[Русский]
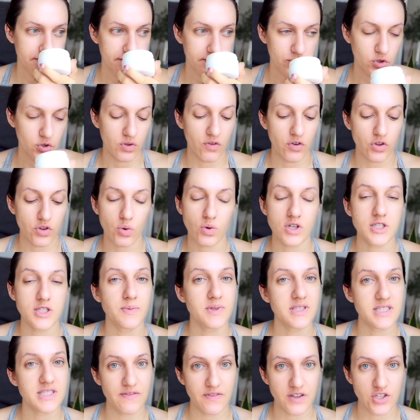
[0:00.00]
У него такой
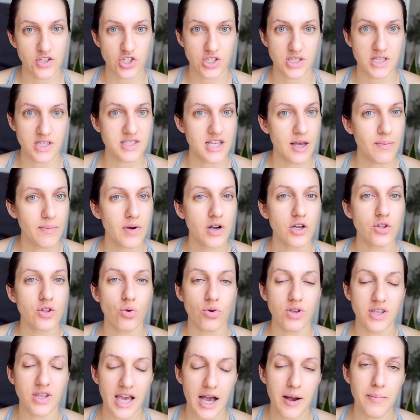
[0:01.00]
специфический запах, но
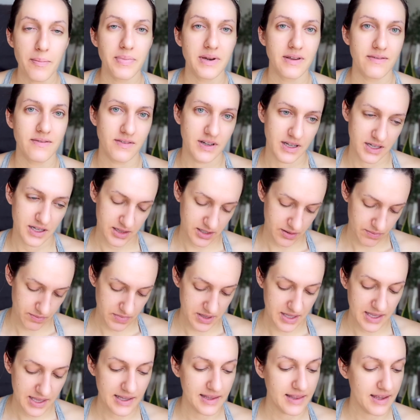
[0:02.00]
я привыкла,
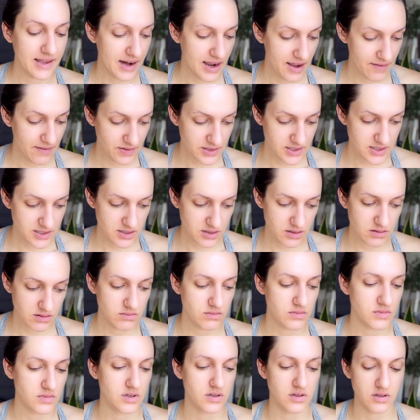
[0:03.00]
мне нравится,
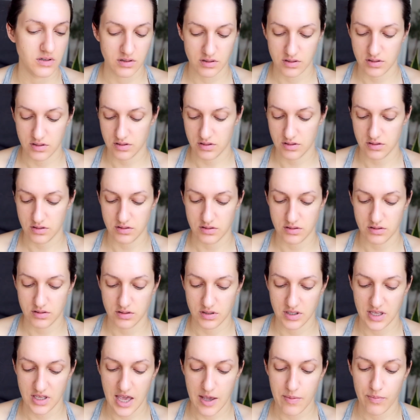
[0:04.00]
э,
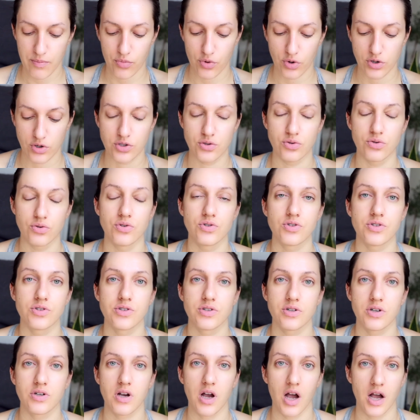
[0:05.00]
я им пользуюсь
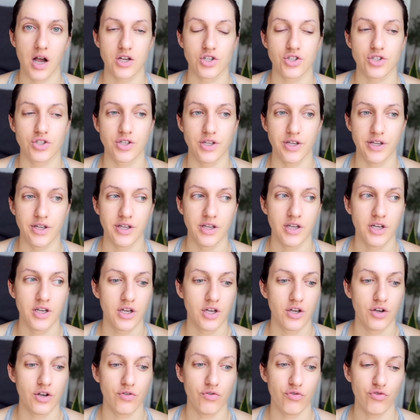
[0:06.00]
каждый
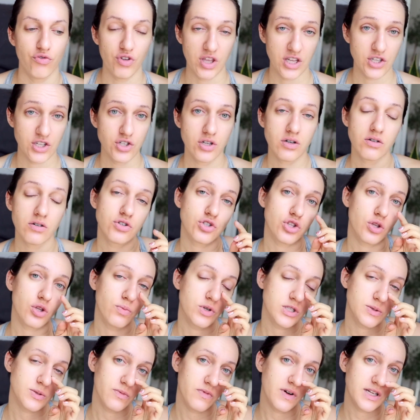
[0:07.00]
вечер, чтобы
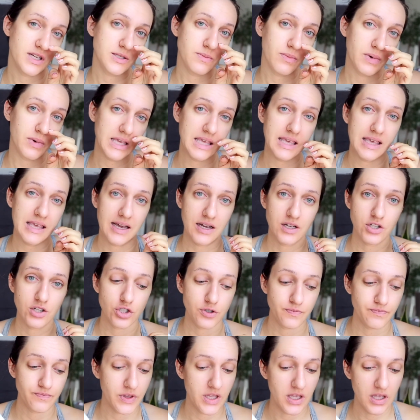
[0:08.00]
смывать
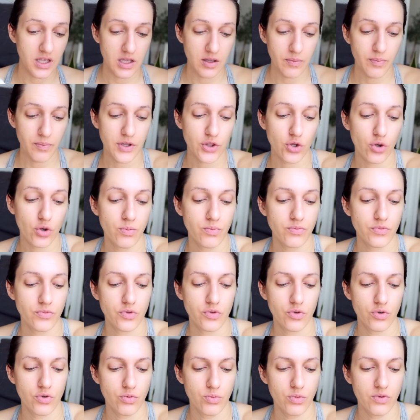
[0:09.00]
макияж, и потом
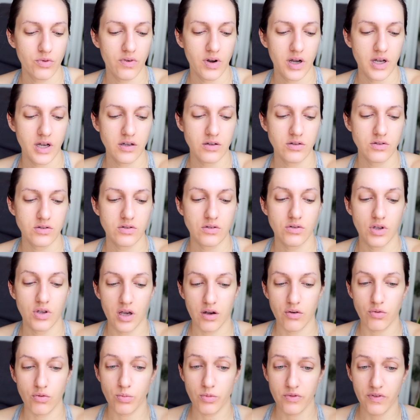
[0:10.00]
умываюсь,
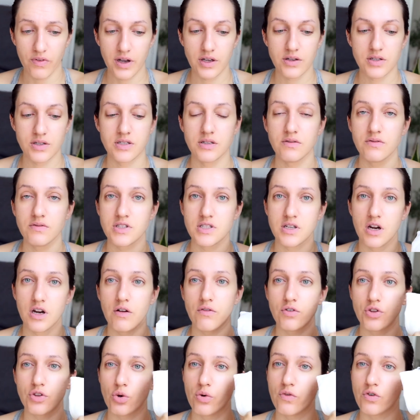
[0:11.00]
я умываюсь и вытираю
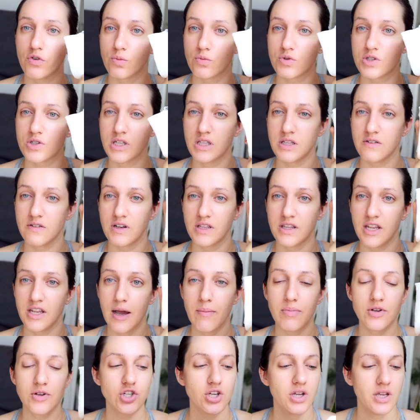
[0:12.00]
вот такой вот муслиновой
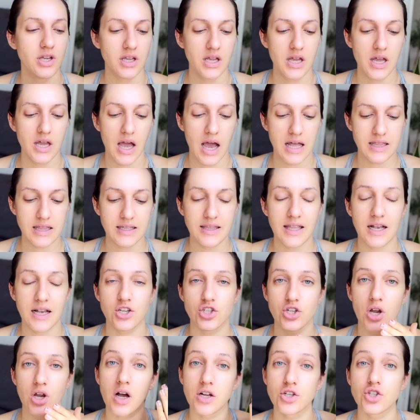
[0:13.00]
тряпочкой. Она
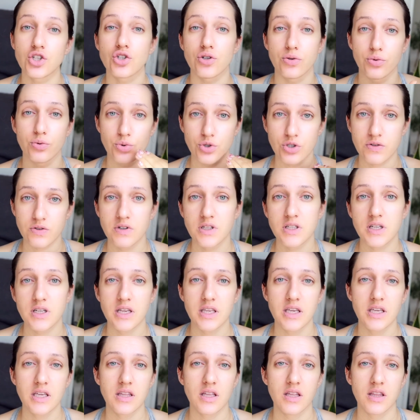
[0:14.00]
также отшелушивает
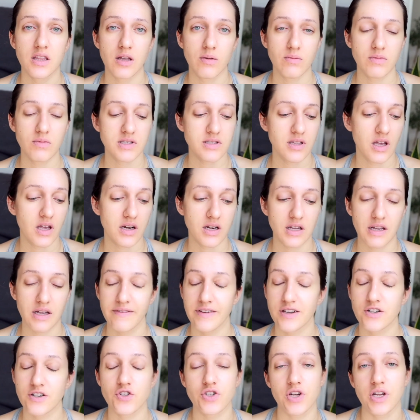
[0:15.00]
какие-то там, не знаю,
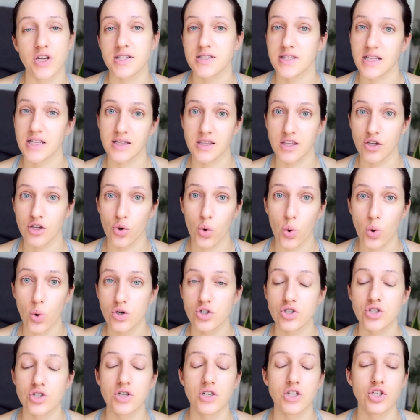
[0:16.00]
роговевшие остатки
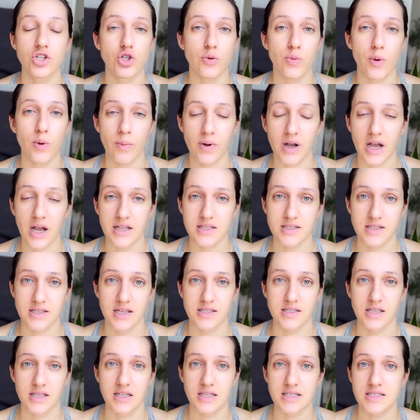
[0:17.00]
кожи, еще помогает
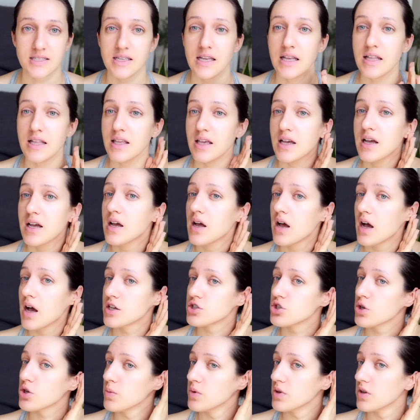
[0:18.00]
снять загрязнение,
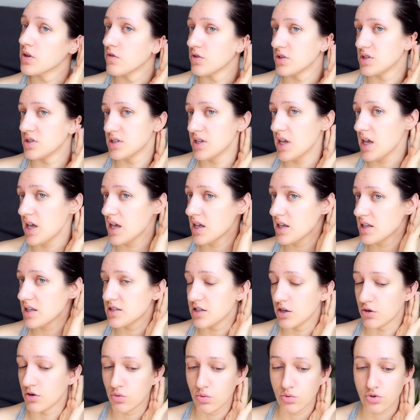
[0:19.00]
особенно вот здесь,
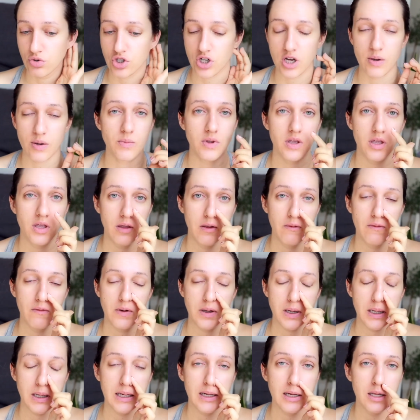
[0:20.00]
за ушками, в
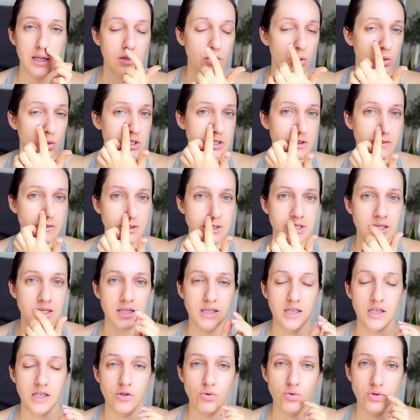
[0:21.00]
крылья носа, везде
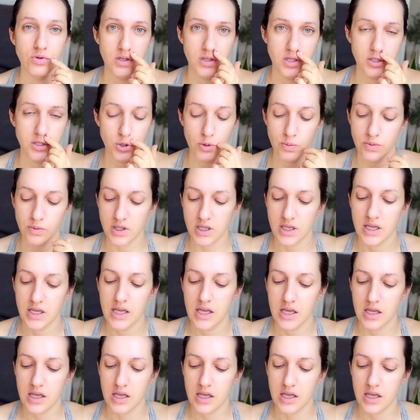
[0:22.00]
такие труднодоступные.